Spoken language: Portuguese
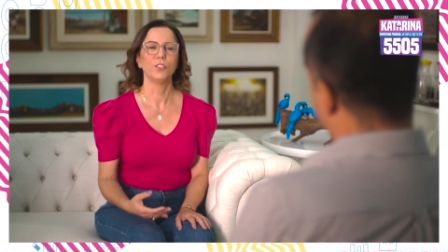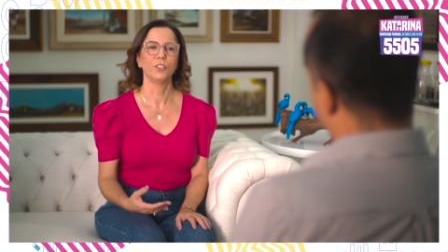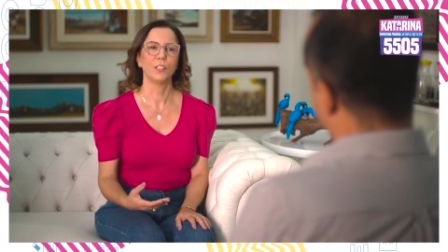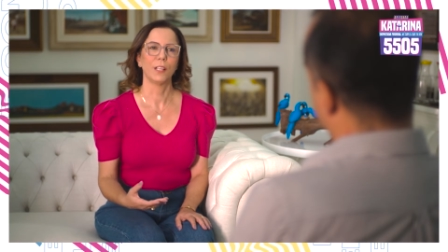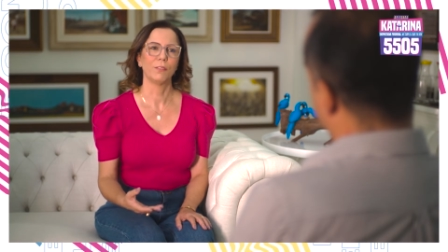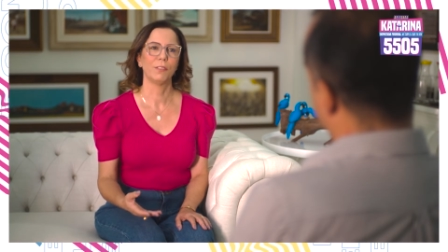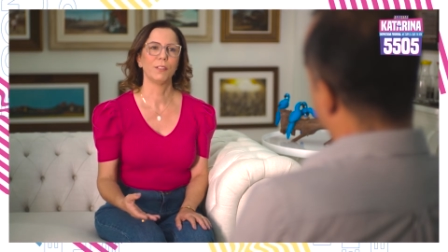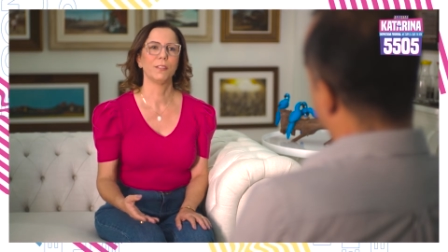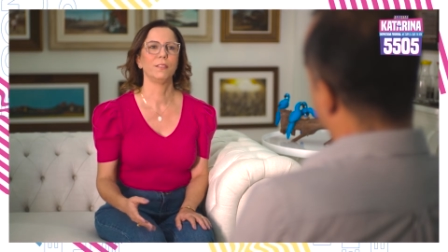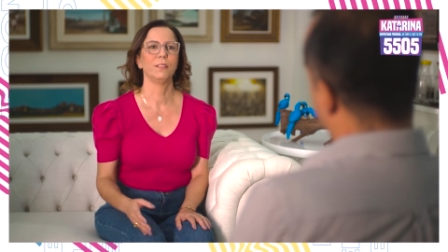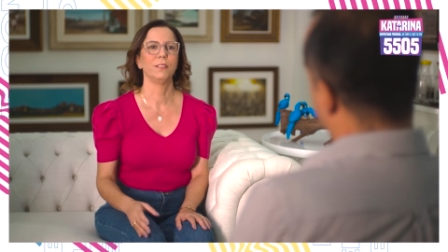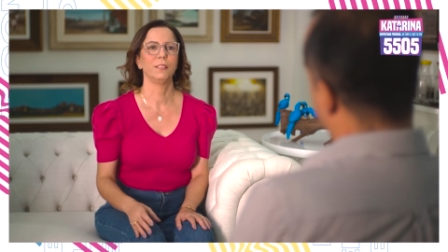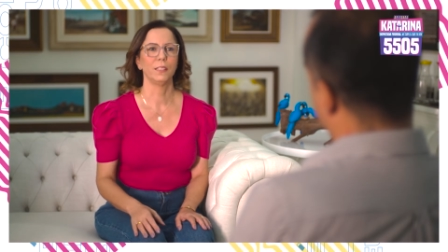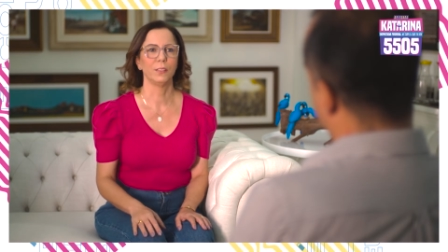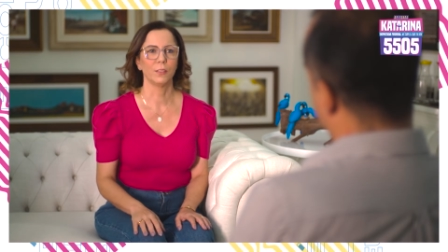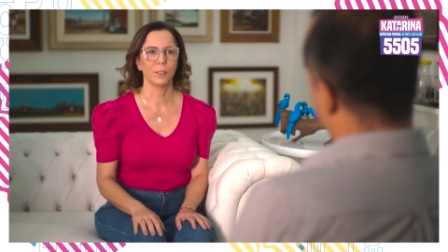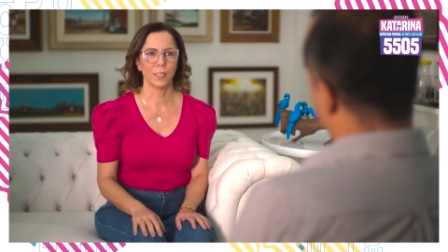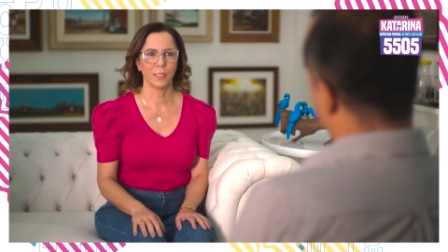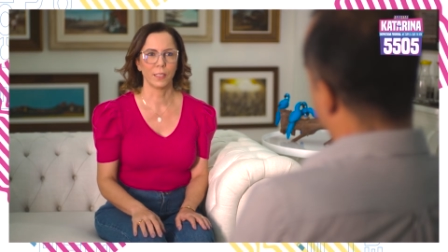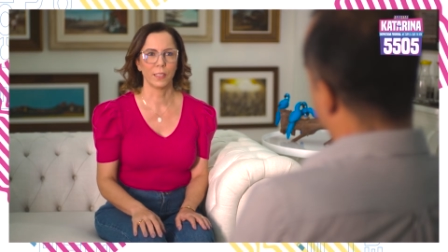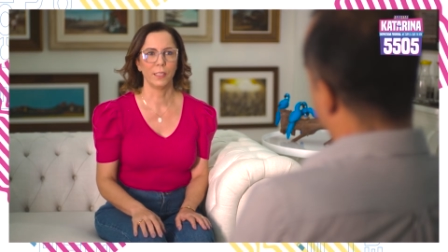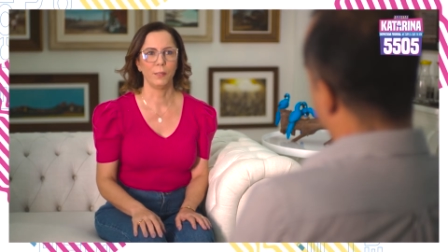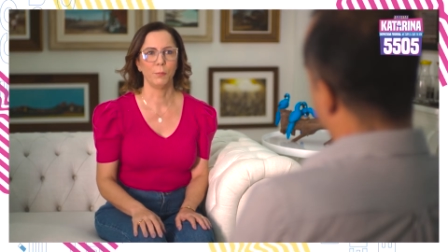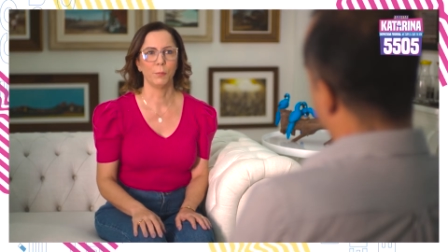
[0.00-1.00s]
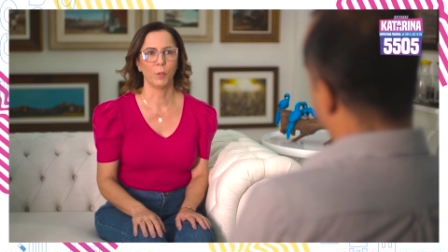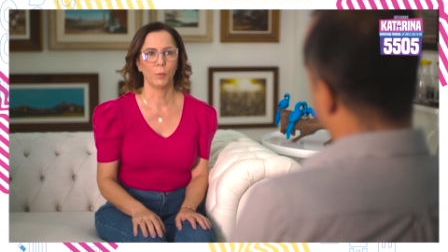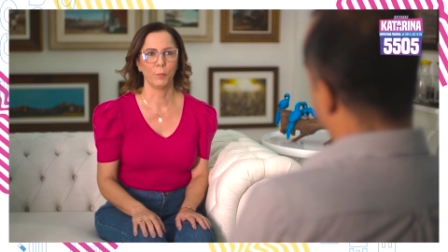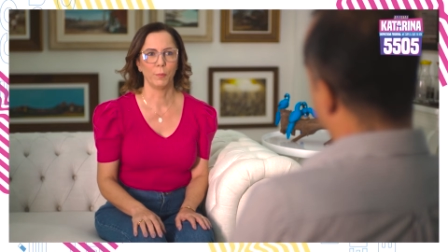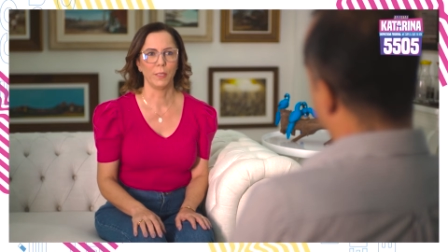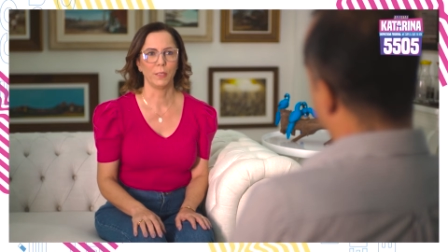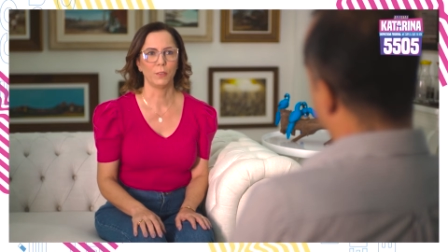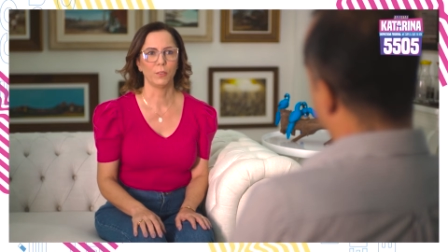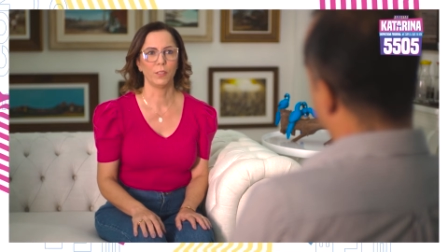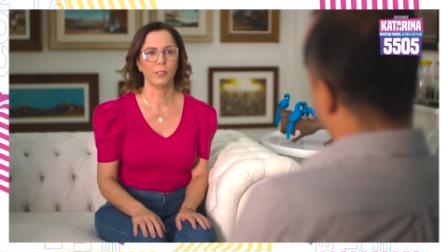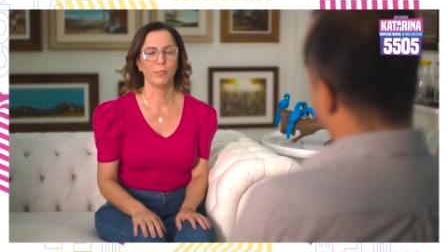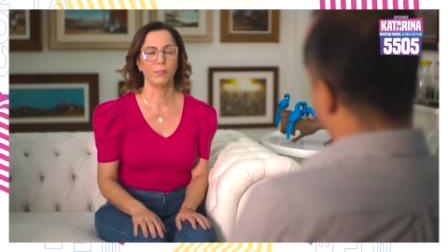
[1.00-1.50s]
estava sentindo naquele
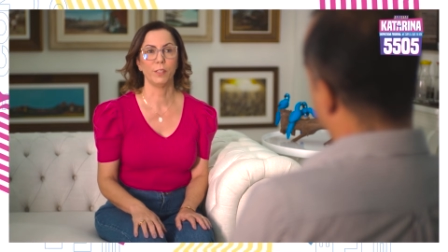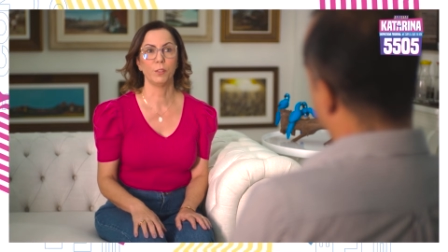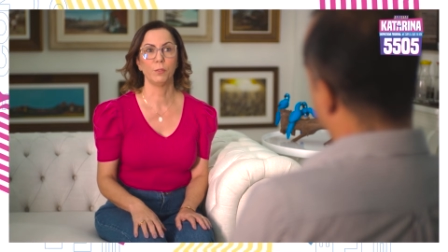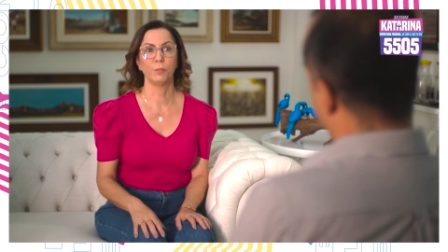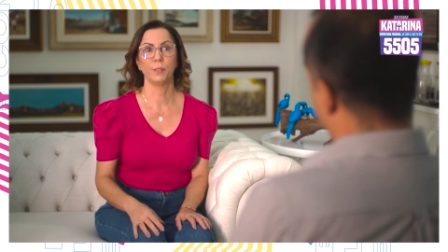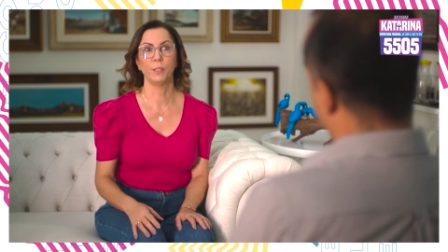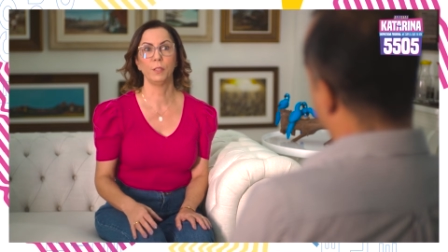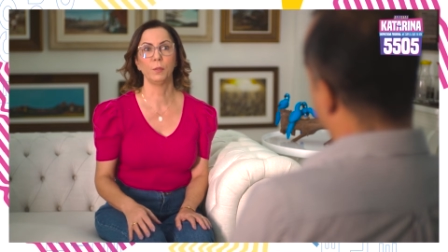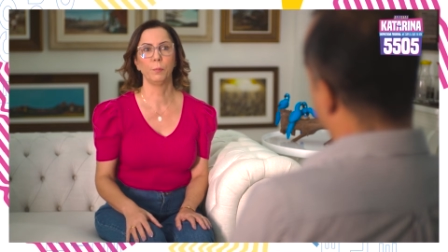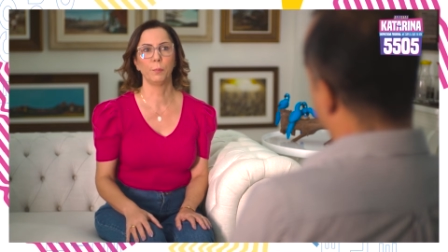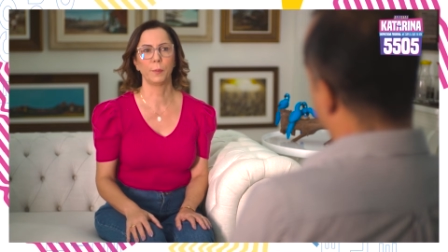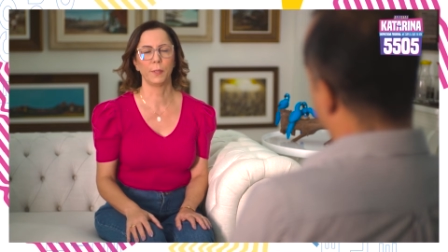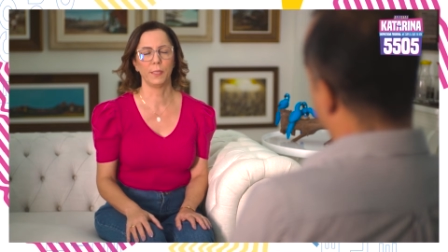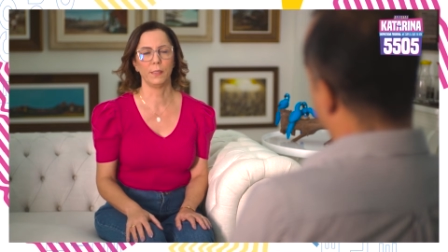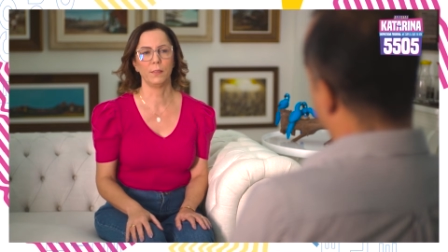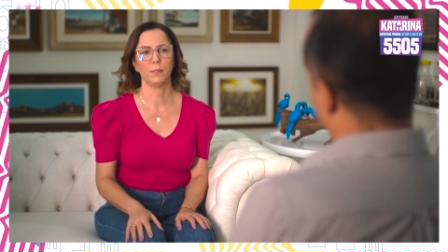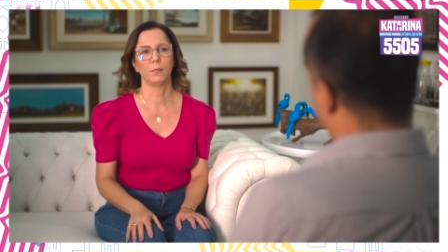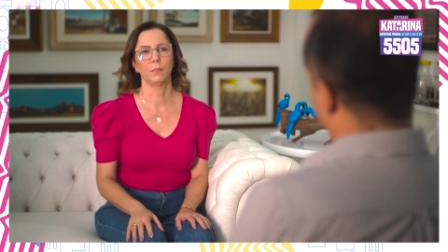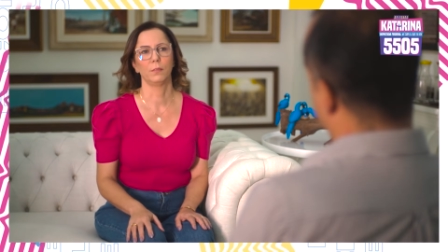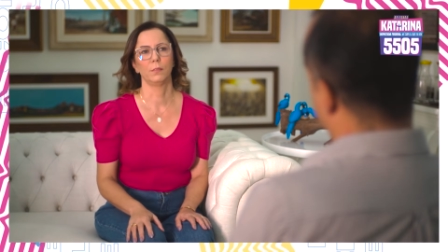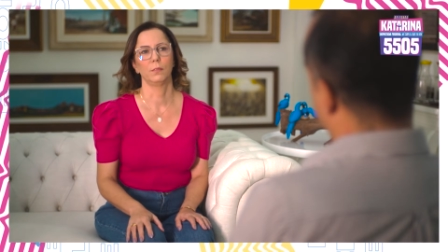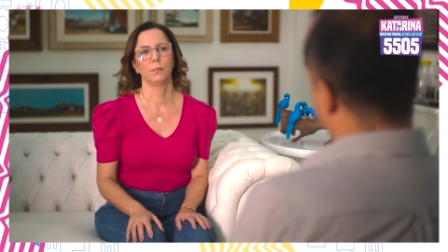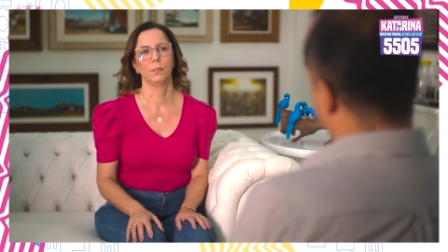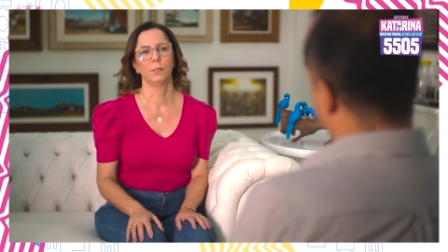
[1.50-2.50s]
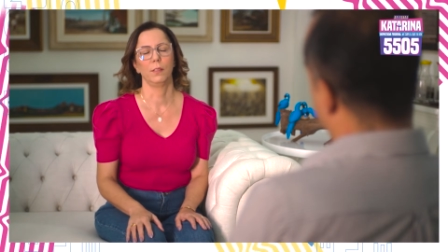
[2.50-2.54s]
momento, de ver o filho preso.